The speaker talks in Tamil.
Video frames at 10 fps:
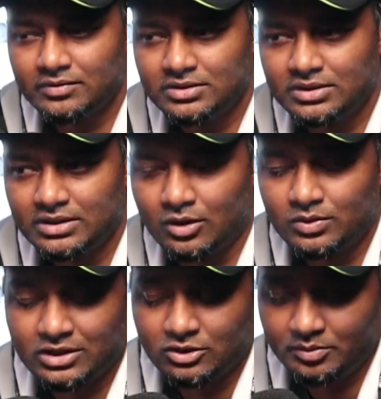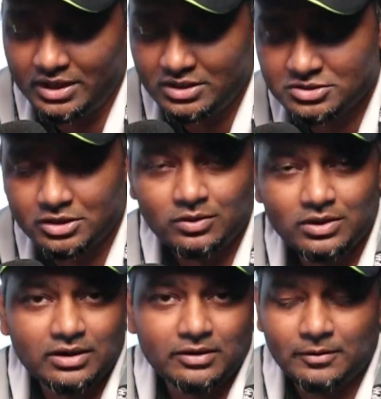வந்து ராகுல் எனக்கு ரொம்ப
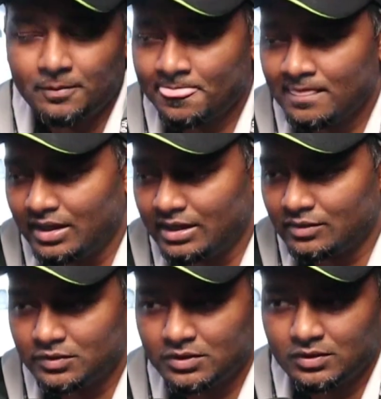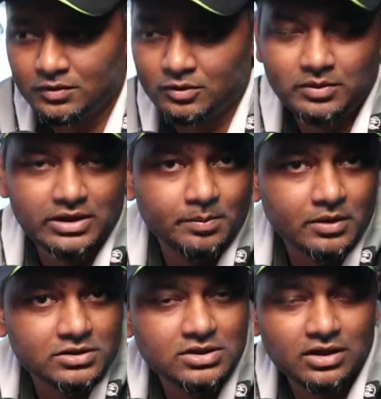இன்செக்யூர்டாக இருக்குது எனக்கு வந்து ரொம்ப
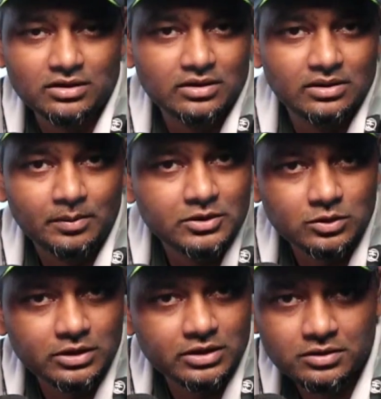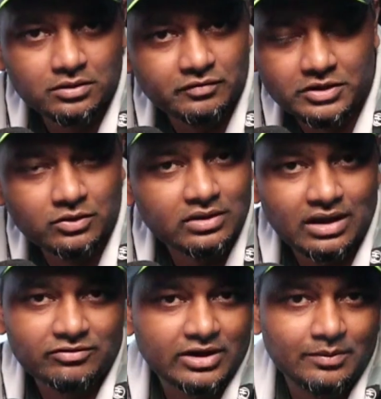டிப்ரெஸ்டாக இருக்குது அப்படின்னு சொல்லிட்டு வி டோன்ட்
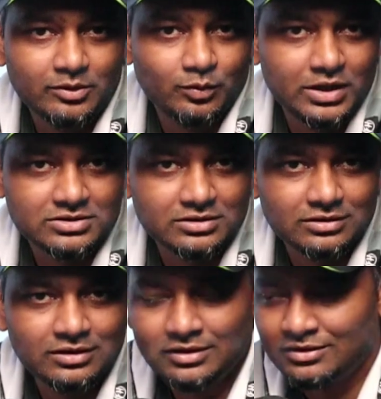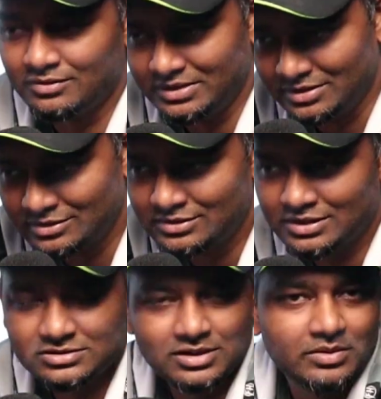ஹாவ் டைம் டு வேஸ்ட் இட்
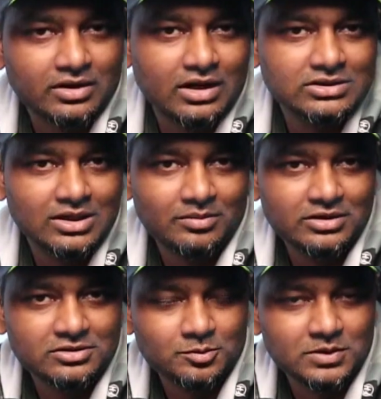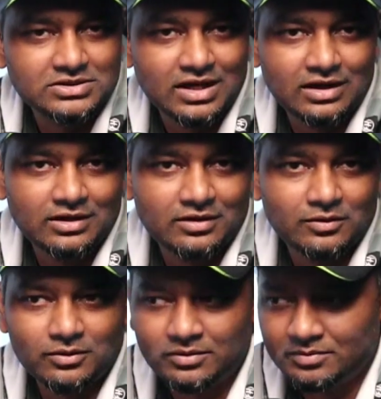இருந்தால் செம்ம ராஜா மாதிரி சும்மா ஜாலியாக
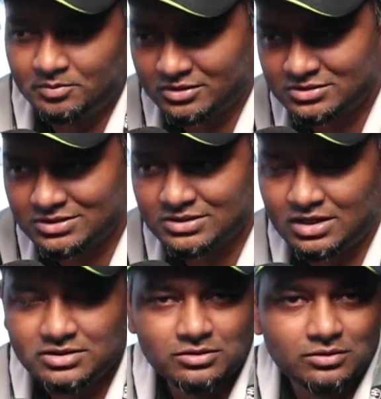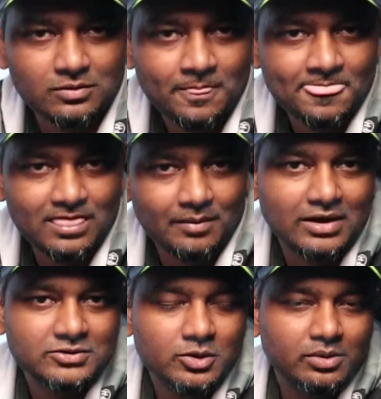இருக்கணும் பெருசாக சாதிக்கணும் நம்ம
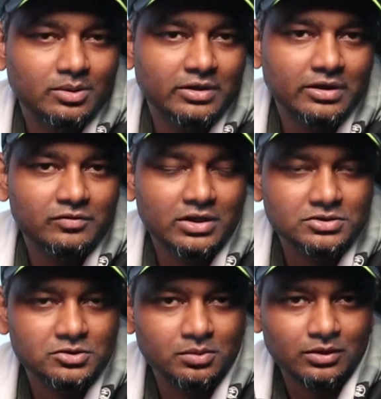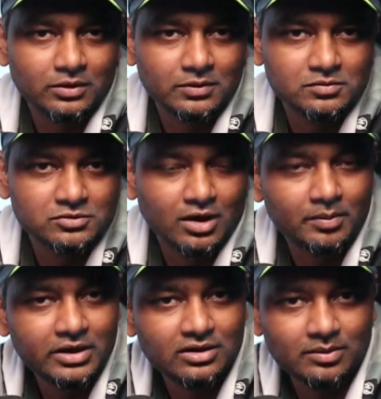அச்சீவ் பண்ண மாதிரி எவ்வளோ அச்சீவ் பண்ணக்கூடாது ஸோ
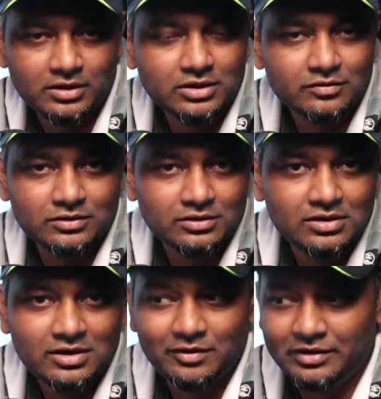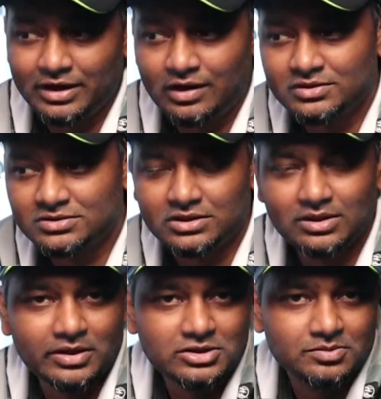அப்படின்ற மாதிரி வந்து வி ஹாவ் டு செட்
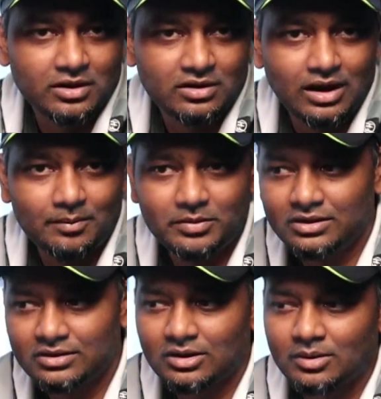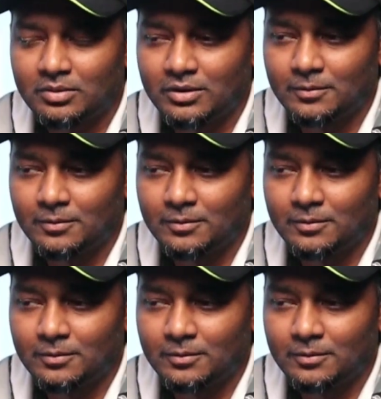அ பெஞ்ச் மார்க் அப்படின்றப்ப